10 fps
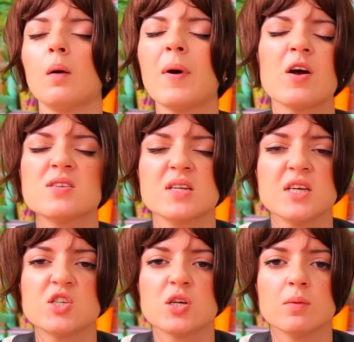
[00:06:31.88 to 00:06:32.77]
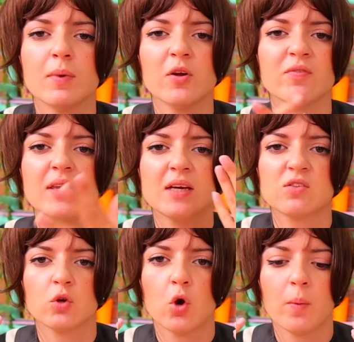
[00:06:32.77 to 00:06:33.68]
Ma cosa dici? Ma non vedi
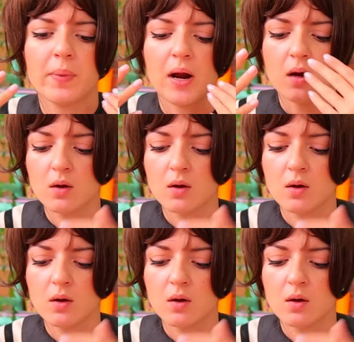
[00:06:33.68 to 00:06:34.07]
che sono Ombra?